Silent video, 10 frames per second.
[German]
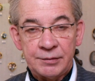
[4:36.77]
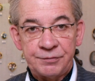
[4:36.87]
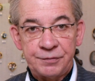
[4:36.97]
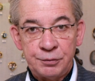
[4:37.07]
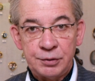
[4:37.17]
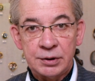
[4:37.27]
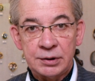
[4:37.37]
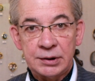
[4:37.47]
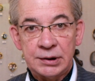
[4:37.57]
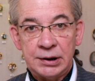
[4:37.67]

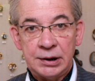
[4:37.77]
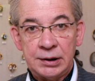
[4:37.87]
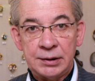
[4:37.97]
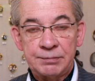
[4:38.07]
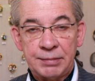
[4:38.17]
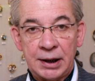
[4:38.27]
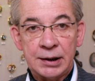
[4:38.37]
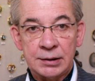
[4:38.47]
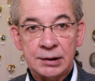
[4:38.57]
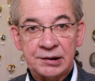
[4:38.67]
für die
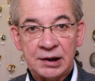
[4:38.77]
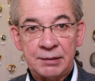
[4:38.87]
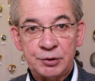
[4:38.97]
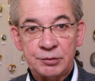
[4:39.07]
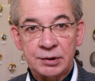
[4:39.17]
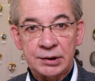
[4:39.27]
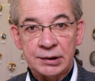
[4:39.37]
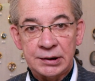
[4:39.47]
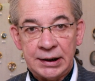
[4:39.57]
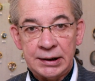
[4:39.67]
beiden
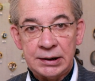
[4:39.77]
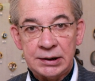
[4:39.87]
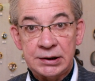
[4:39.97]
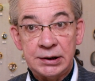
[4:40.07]
Sammlungen tätig,